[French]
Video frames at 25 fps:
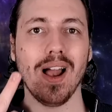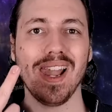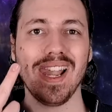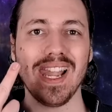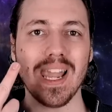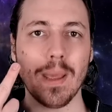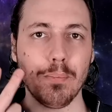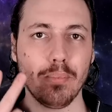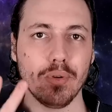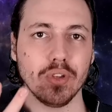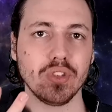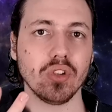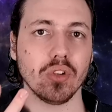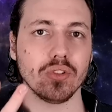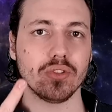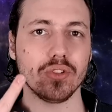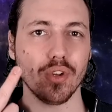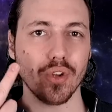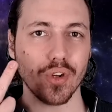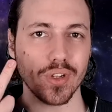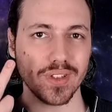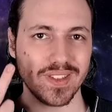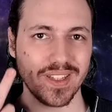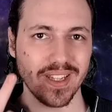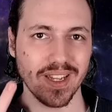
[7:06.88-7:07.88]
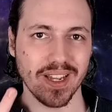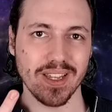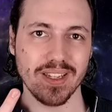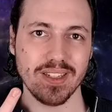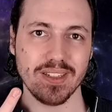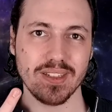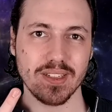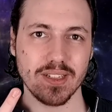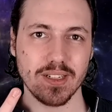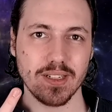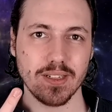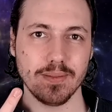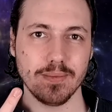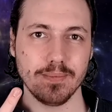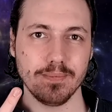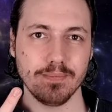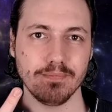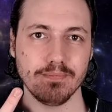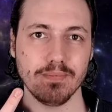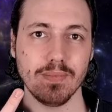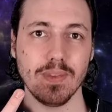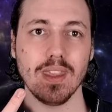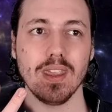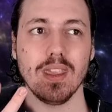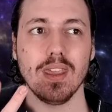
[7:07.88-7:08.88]
la pesanteur terrestre.
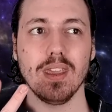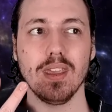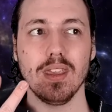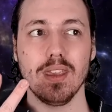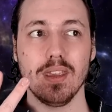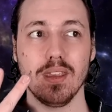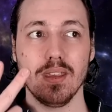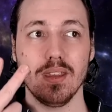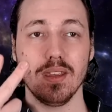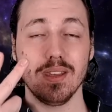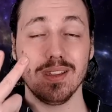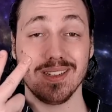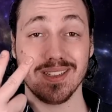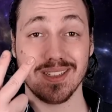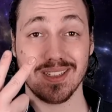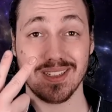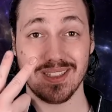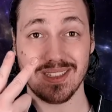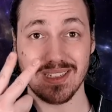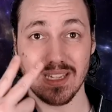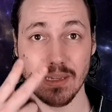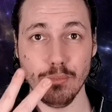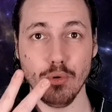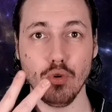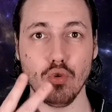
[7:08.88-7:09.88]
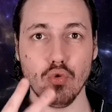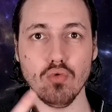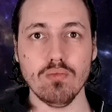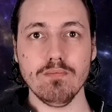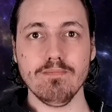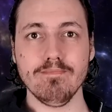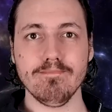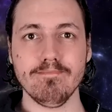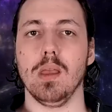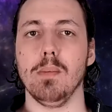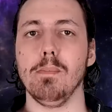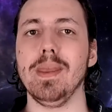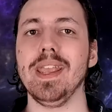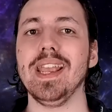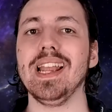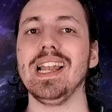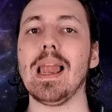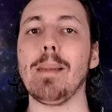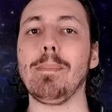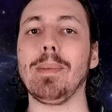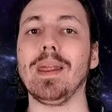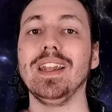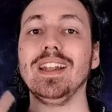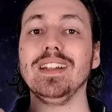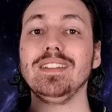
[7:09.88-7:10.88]
C'est beaucoup. Mais la
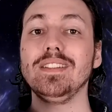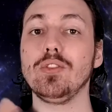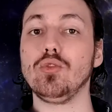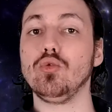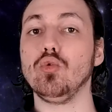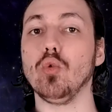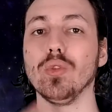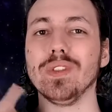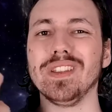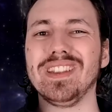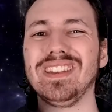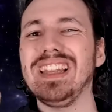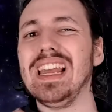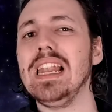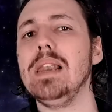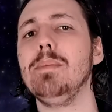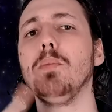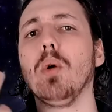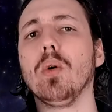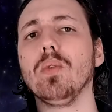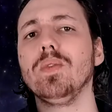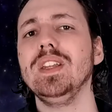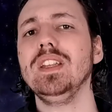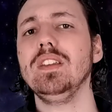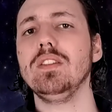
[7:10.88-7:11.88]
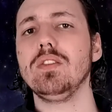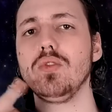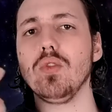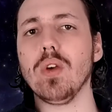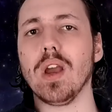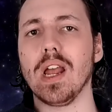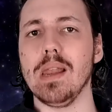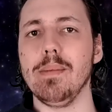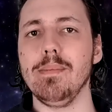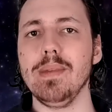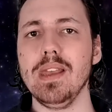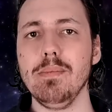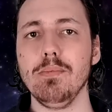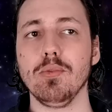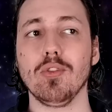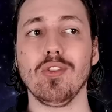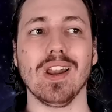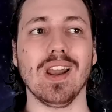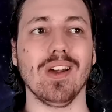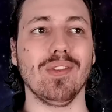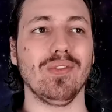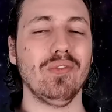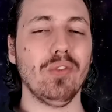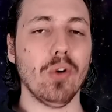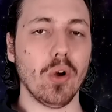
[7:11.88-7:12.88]
planète tourne tellement vite sur elle-même que la
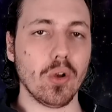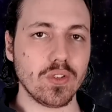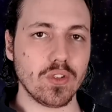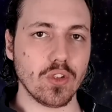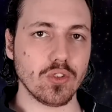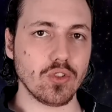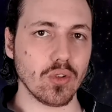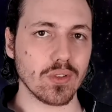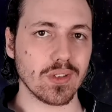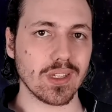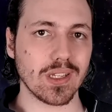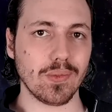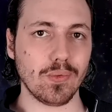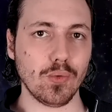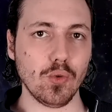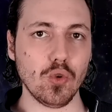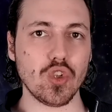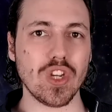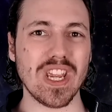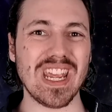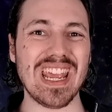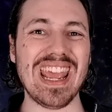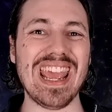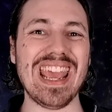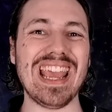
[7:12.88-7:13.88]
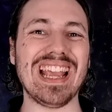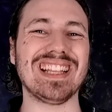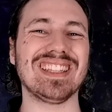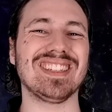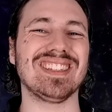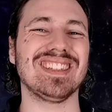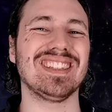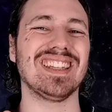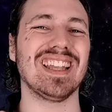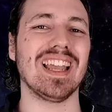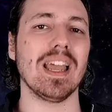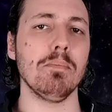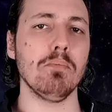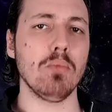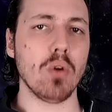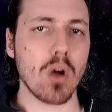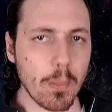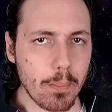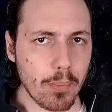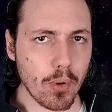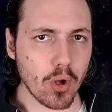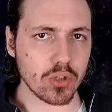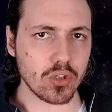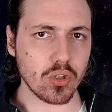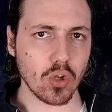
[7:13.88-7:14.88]
force centrifuge est extrêmement
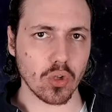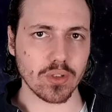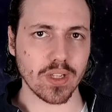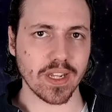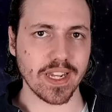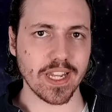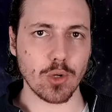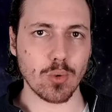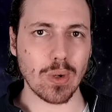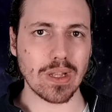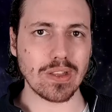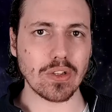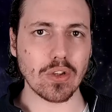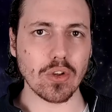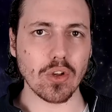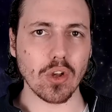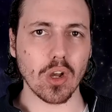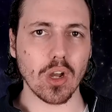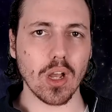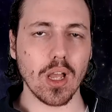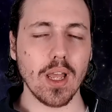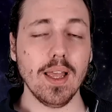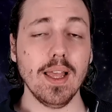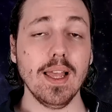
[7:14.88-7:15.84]
importante à l'équateur.